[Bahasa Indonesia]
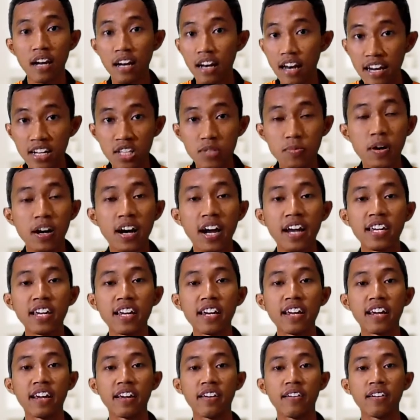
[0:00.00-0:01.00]
dan lain
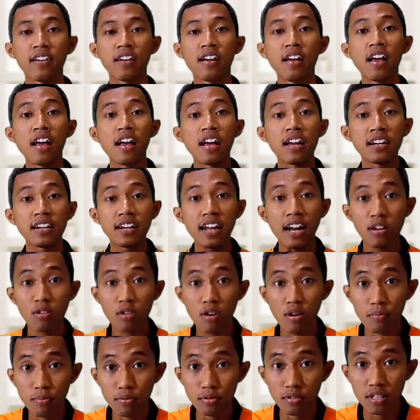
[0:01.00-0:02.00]
sebagainya deh. Dan
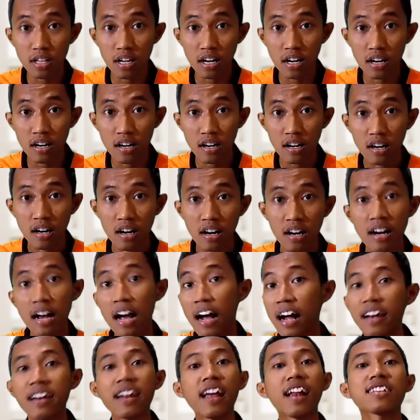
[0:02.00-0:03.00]
komputer
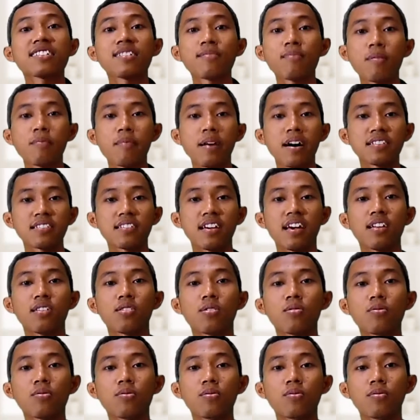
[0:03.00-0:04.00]
nggak kenal sama bahasa
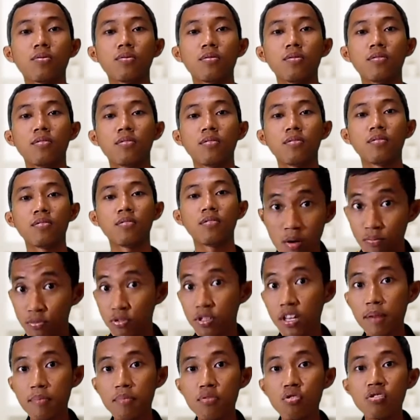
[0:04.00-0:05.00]
itu.
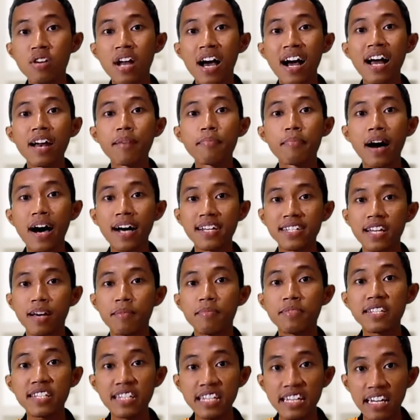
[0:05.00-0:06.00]
Komputer menggunakan bahasa
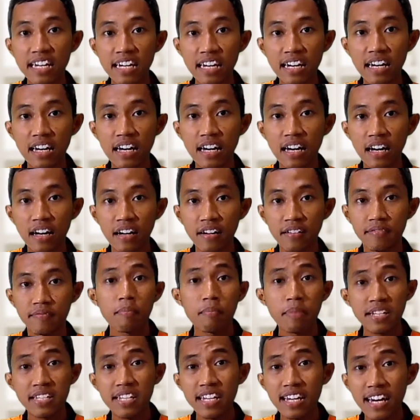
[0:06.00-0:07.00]
mesin.
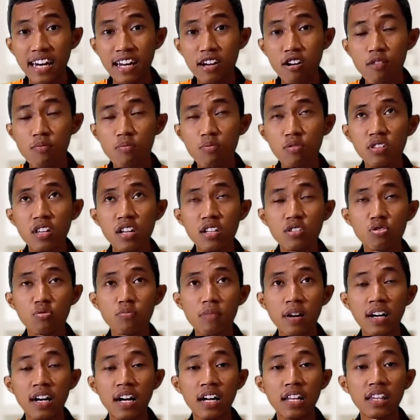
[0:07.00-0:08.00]
Basically komputer
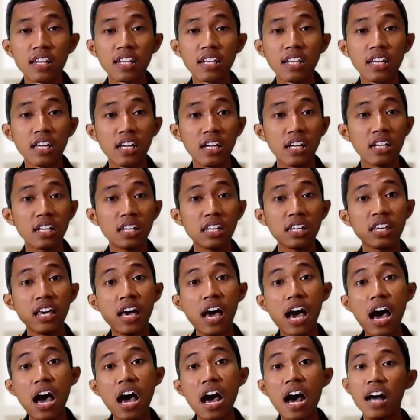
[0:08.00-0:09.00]
cuma ngerti
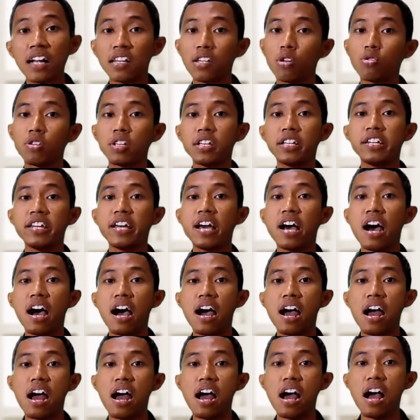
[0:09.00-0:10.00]
ya atau tidak,
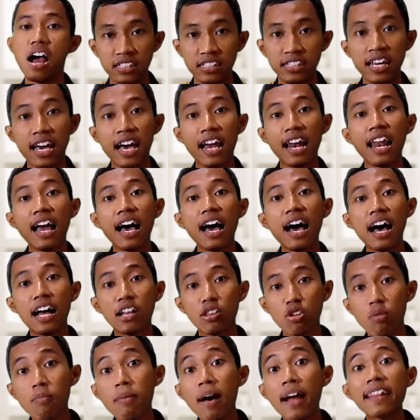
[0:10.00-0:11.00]
nyala
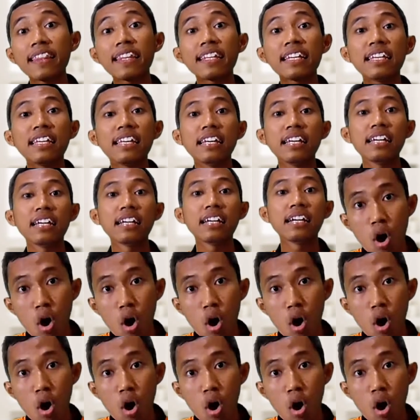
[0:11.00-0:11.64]
atau mati,